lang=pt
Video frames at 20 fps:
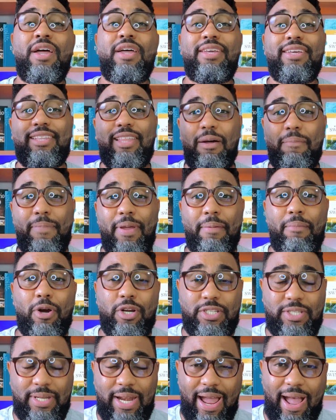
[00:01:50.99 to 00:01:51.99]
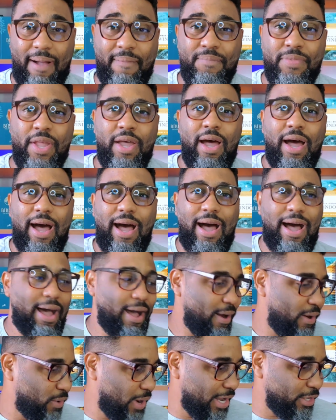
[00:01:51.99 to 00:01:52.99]
e também mostrar
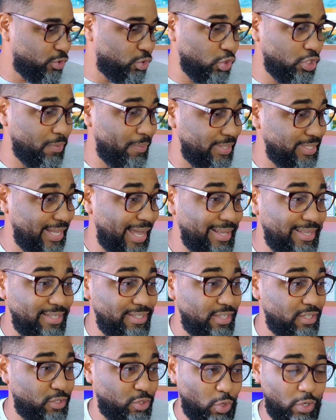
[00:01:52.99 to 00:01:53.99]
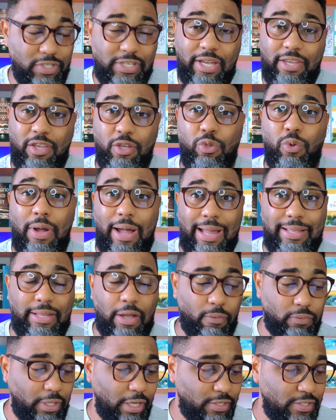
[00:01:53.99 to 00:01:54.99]
a, as últimas aquisições aqui do
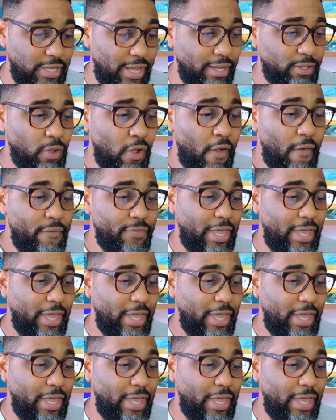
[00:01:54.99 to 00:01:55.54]
canal, tá certo?